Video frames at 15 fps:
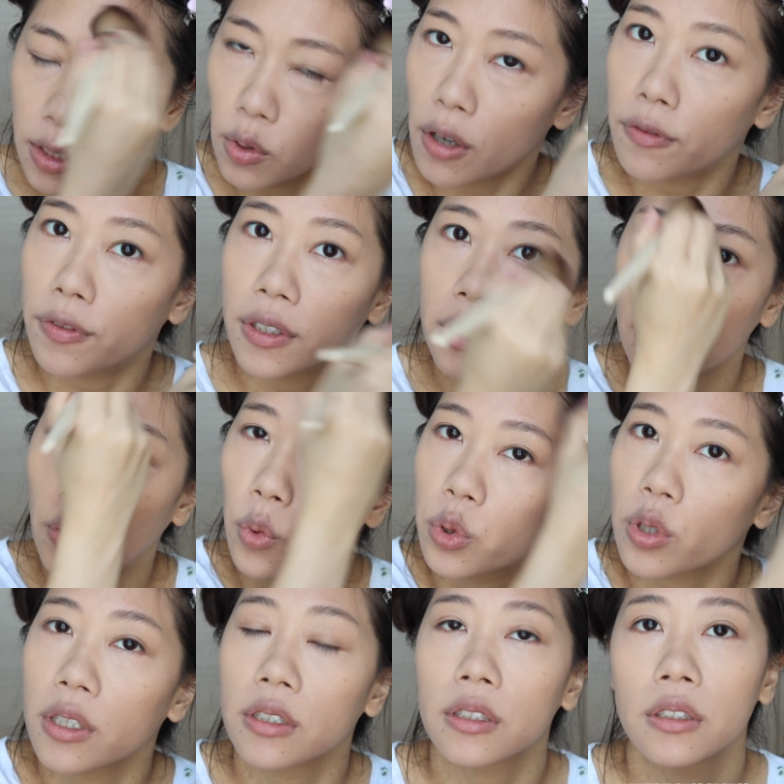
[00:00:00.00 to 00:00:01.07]
这款粉底我
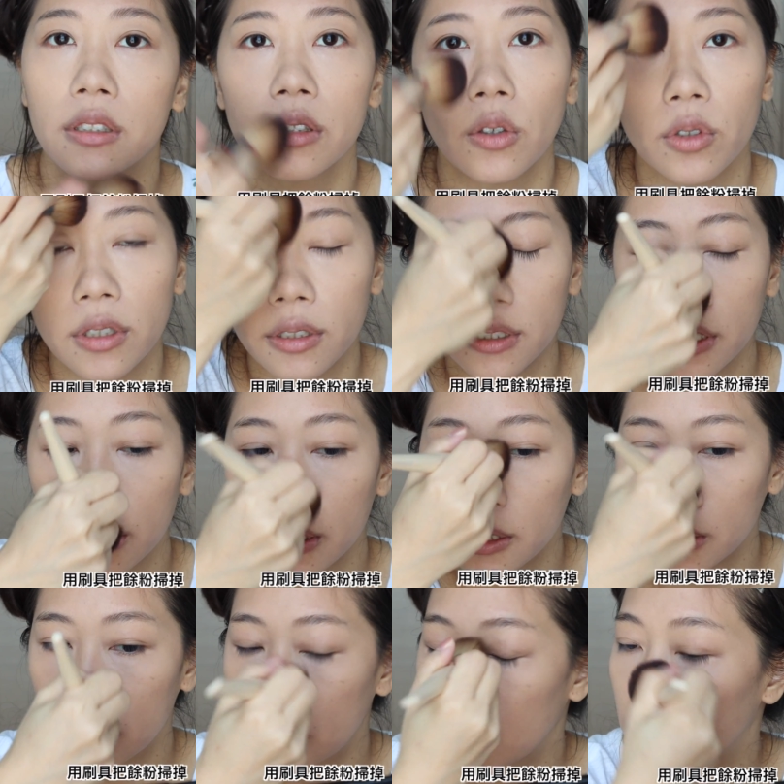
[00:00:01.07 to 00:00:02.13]
算是用了第
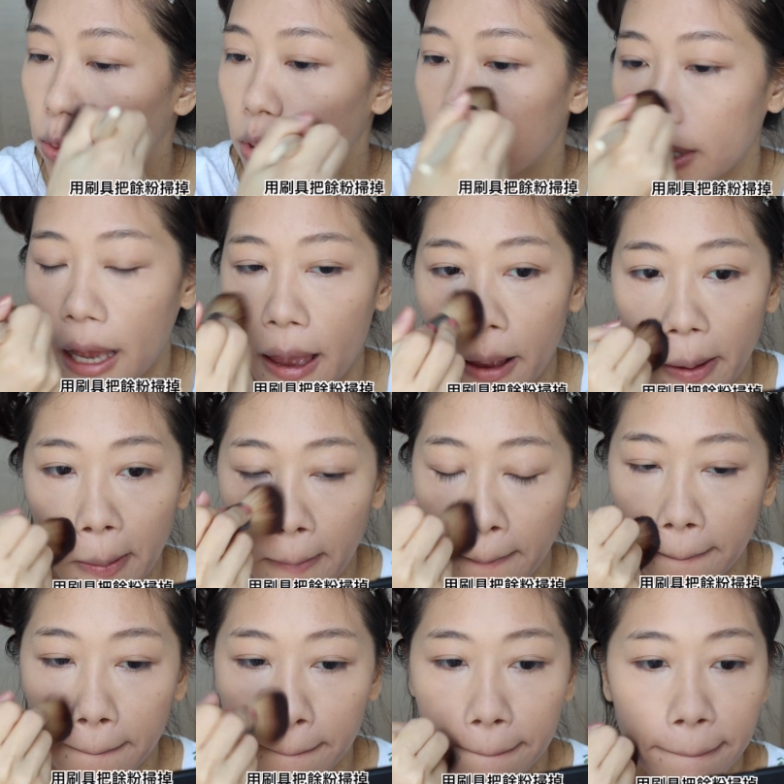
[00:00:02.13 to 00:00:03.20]
二次，所以才
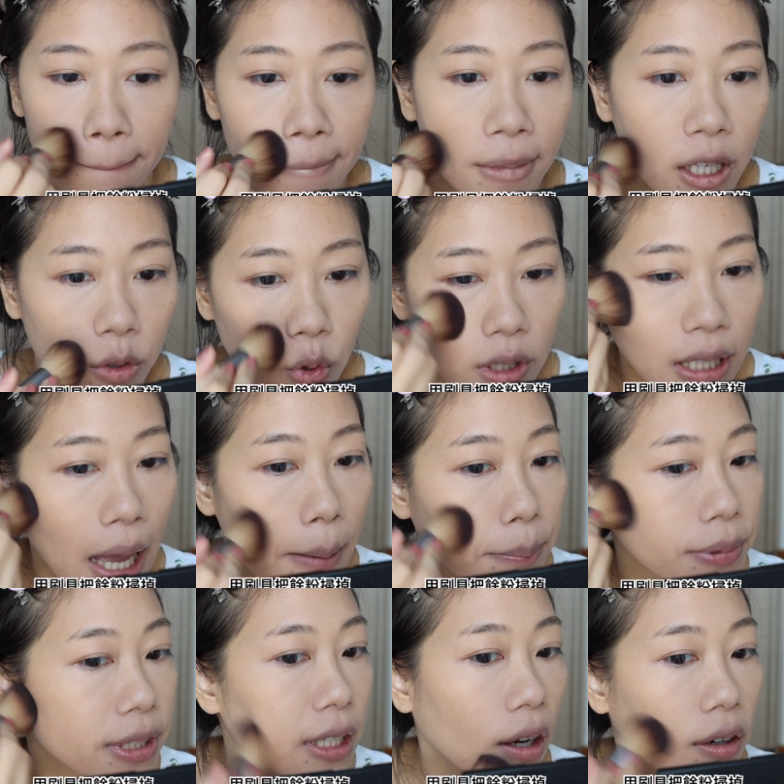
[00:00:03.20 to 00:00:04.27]
对它
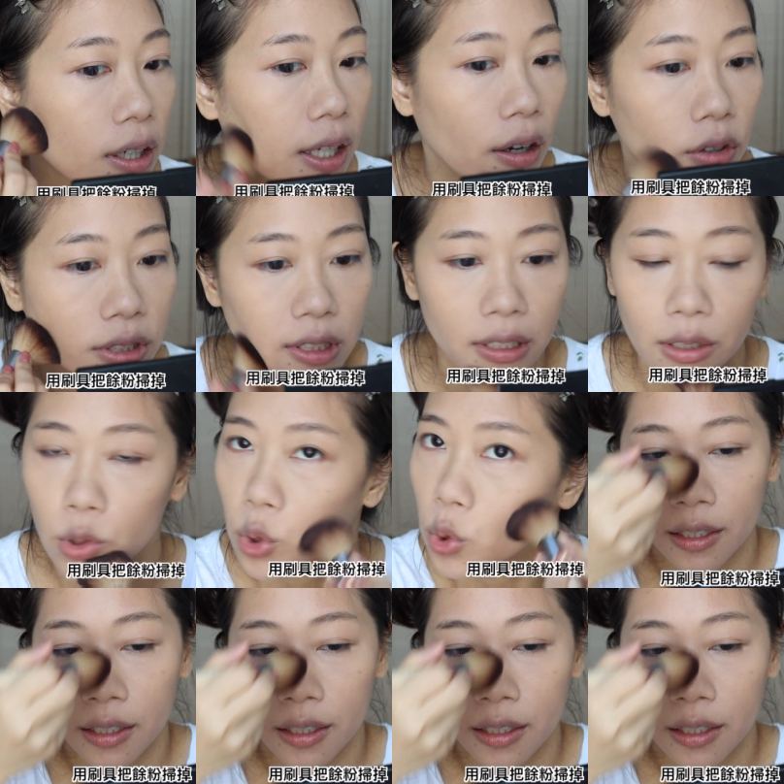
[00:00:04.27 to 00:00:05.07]
比较了解。